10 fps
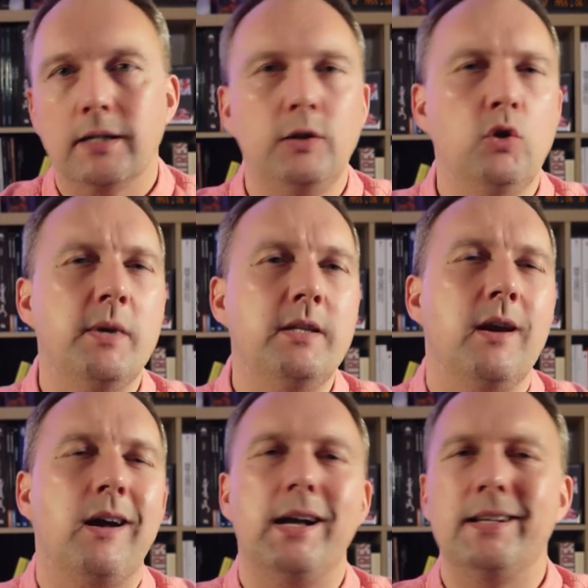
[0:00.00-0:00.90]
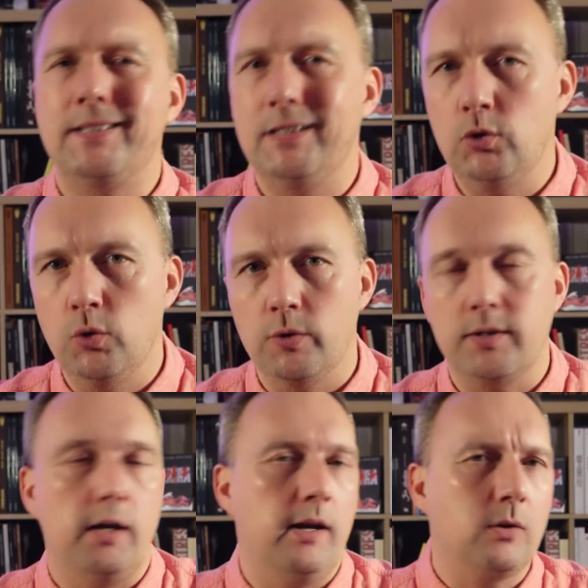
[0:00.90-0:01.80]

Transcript: qui de manière insidieuse et